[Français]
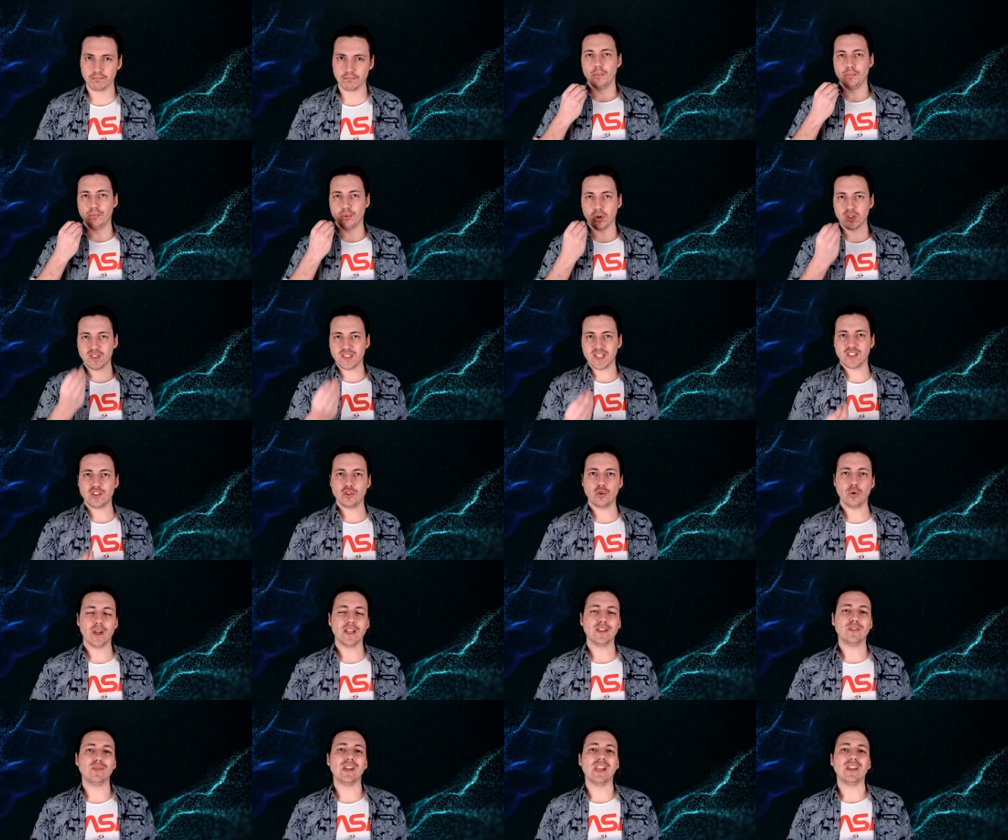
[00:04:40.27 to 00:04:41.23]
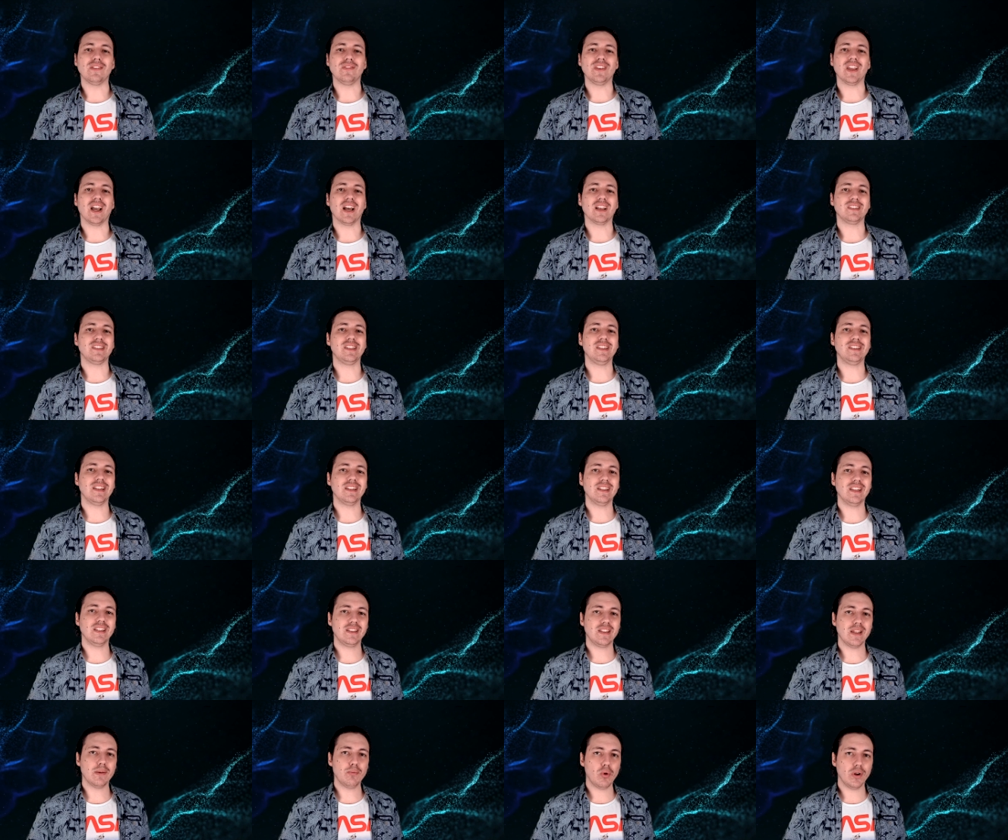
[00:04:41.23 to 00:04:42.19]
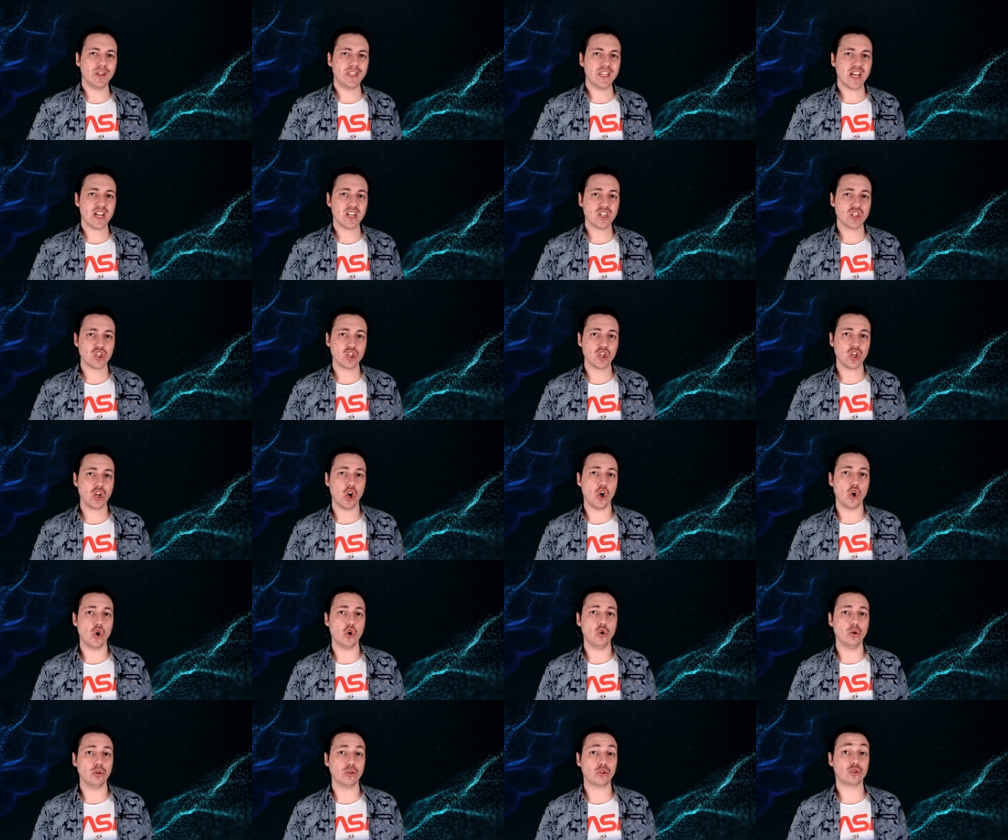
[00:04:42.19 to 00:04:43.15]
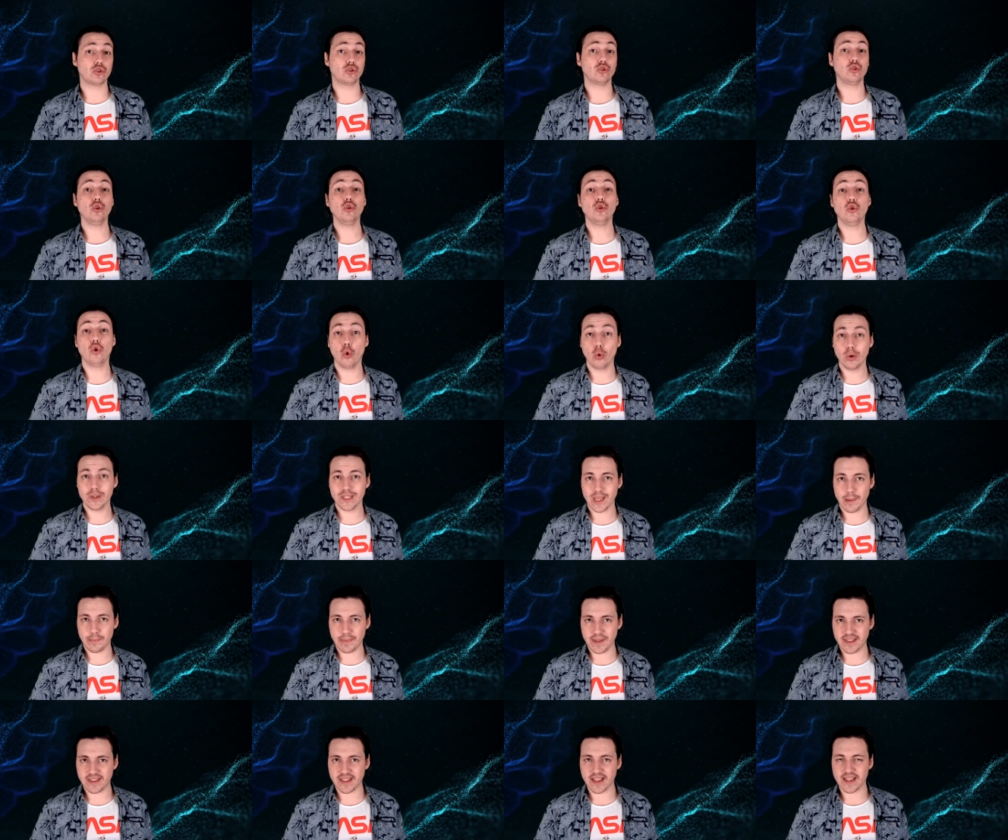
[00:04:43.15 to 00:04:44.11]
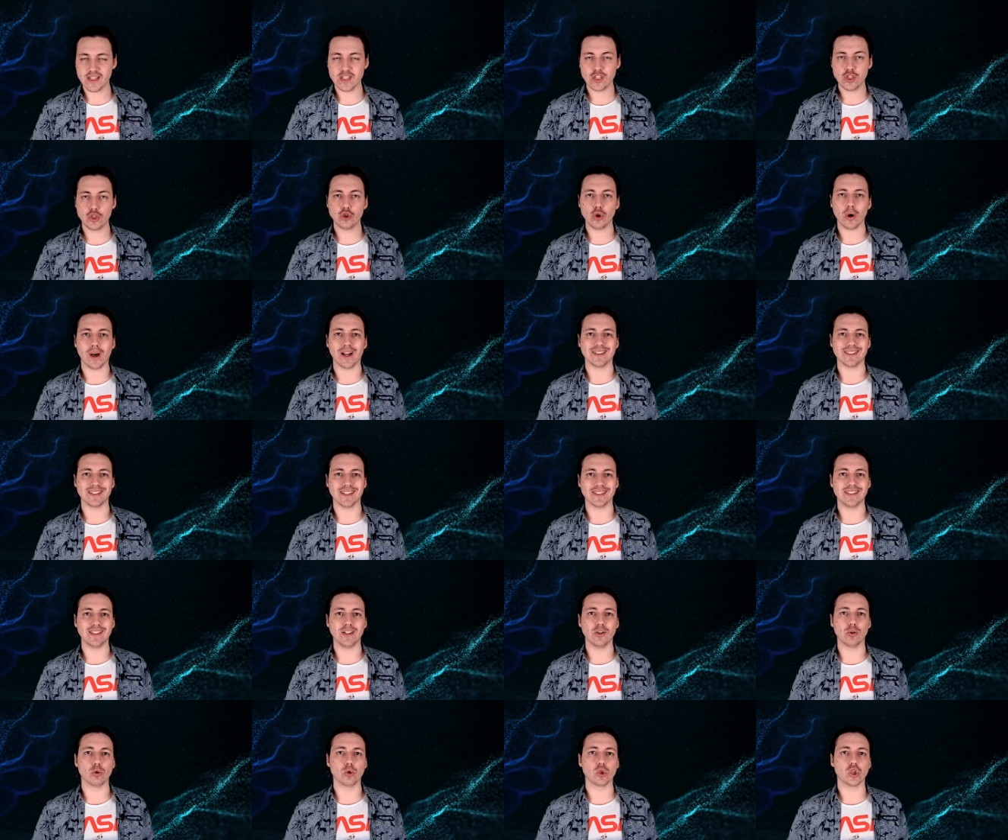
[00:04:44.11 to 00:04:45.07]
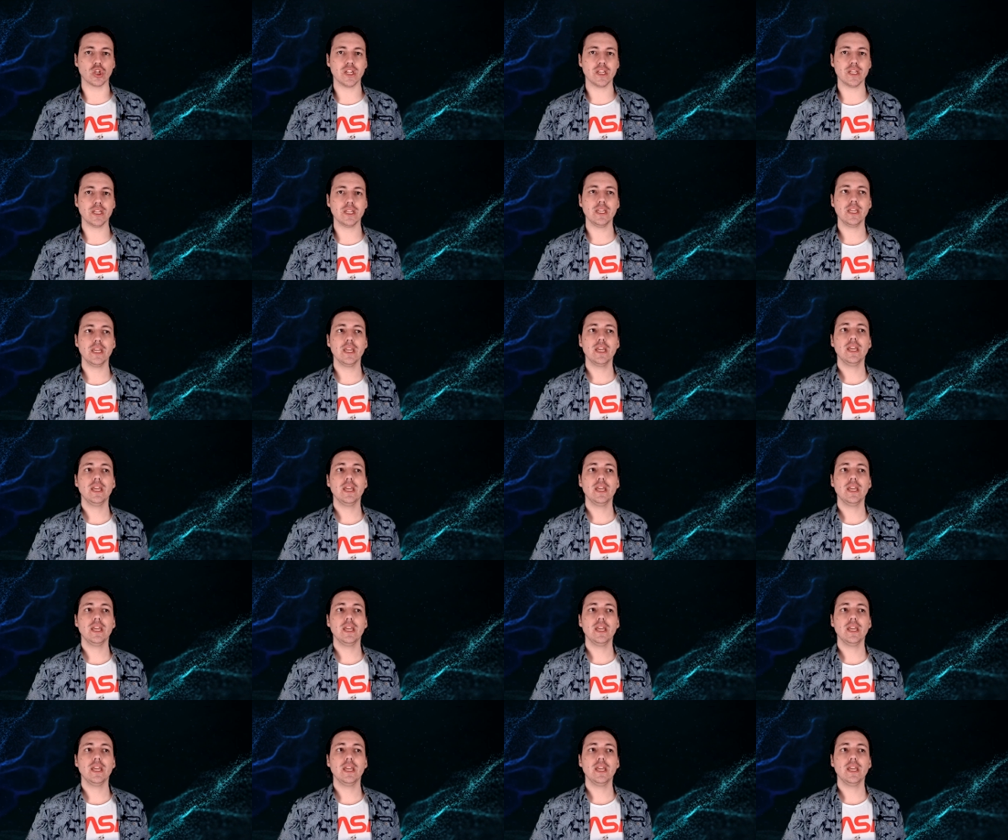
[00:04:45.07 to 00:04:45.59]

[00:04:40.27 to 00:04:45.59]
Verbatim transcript: Pour s'assurer de la véracité des témoignages, le second capitaine sera interrogé